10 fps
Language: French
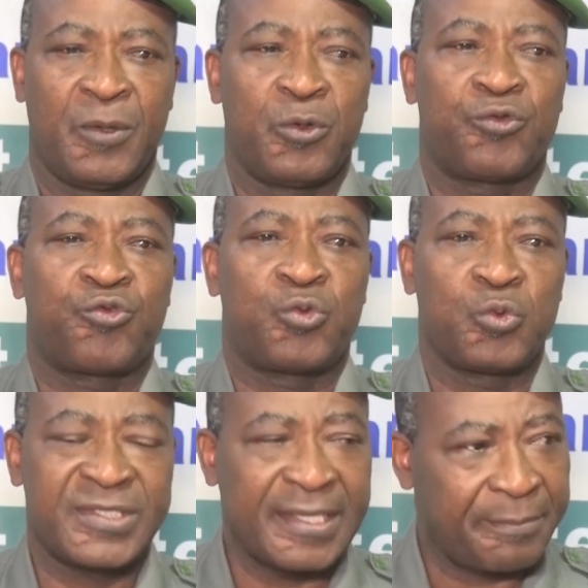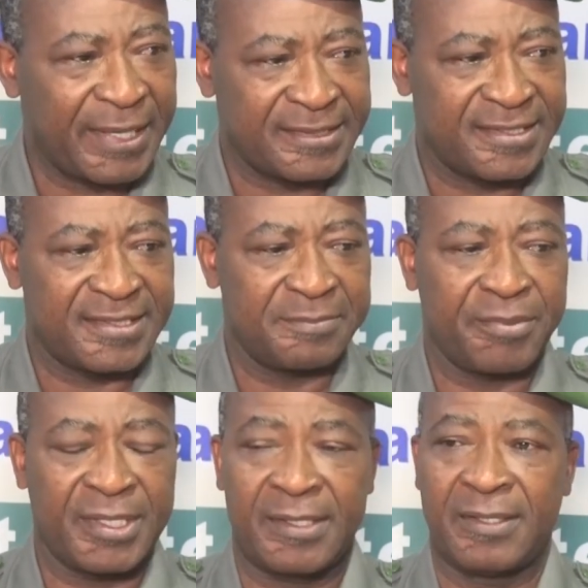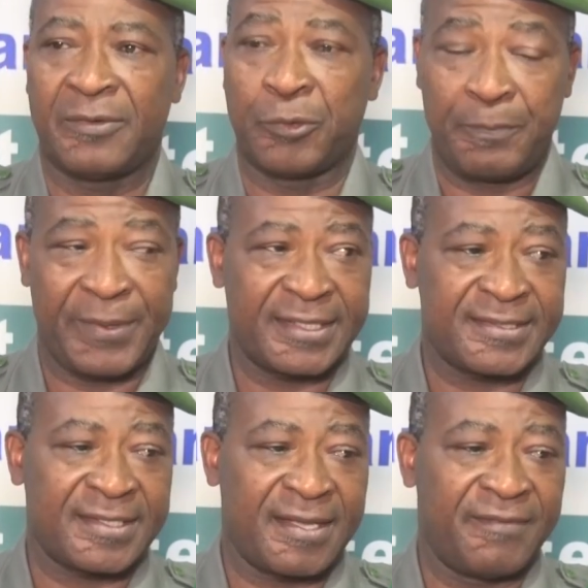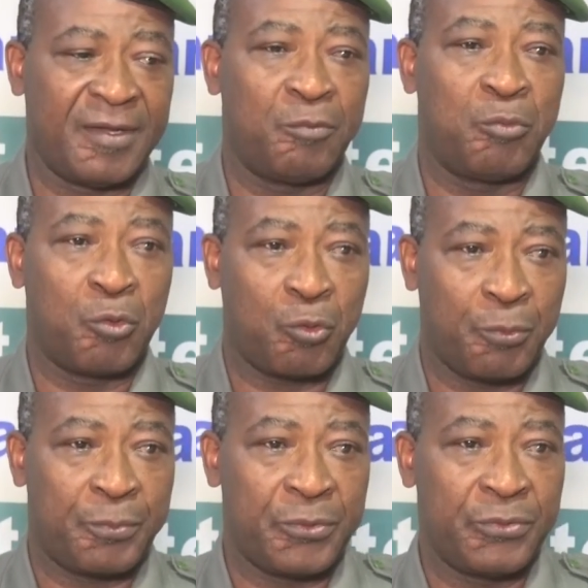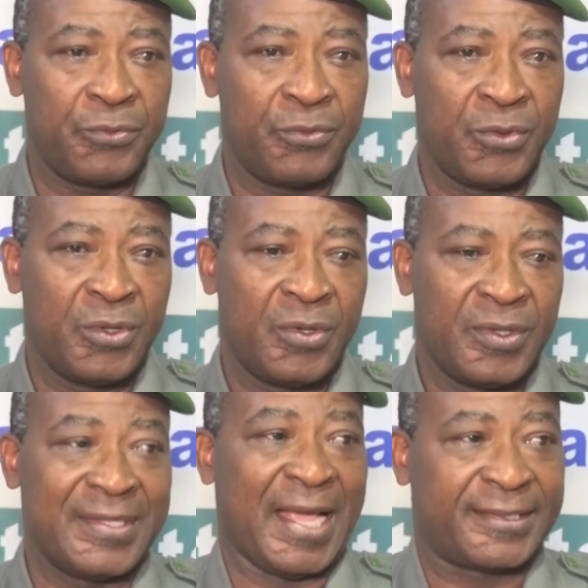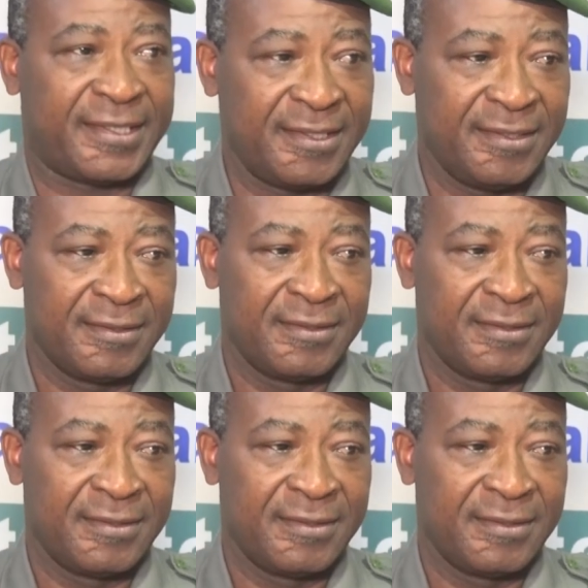que tous ces participants repartent avec beaucoup plus d'acquis